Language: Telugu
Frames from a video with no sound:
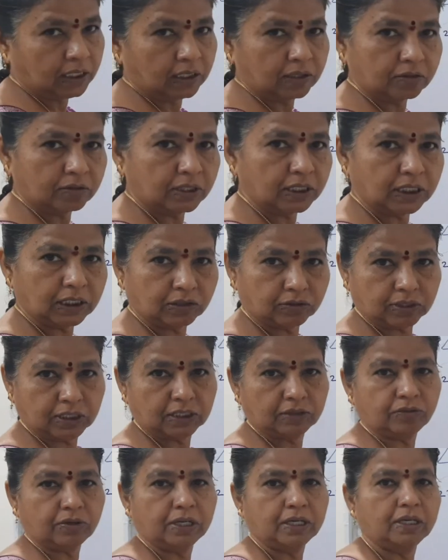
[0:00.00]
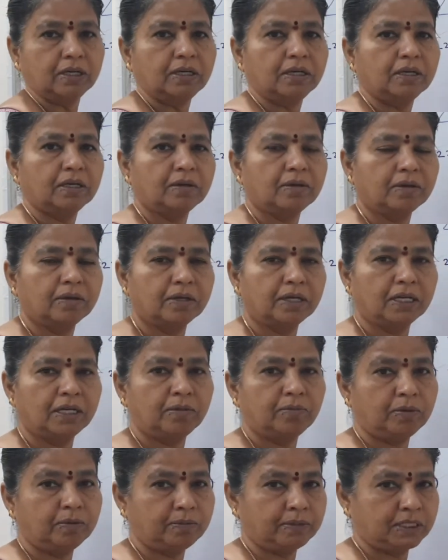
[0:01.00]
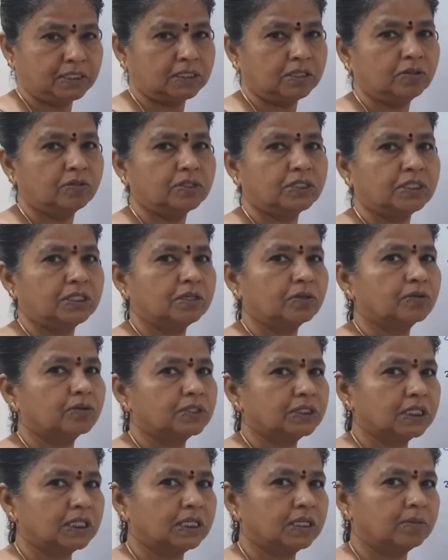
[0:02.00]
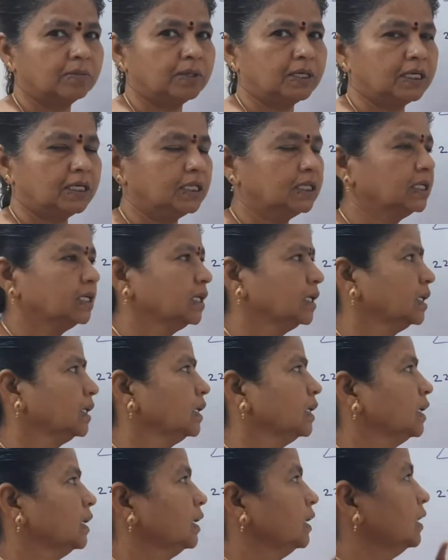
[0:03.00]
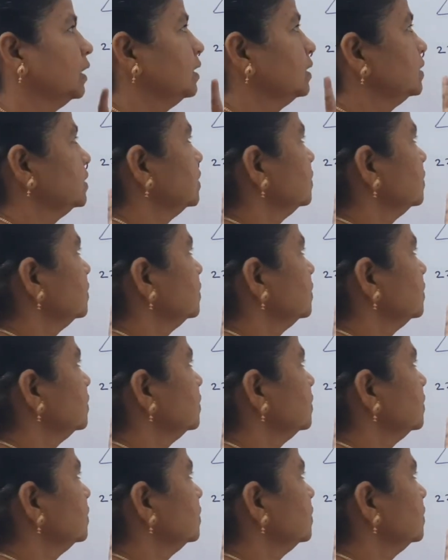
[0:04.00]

ట్వంటీ ట్వంటీ వన్ ఎన్ఎంఎంఎస్లో వచ్చిన క్వశ్చన్ అనమాట ఇది సో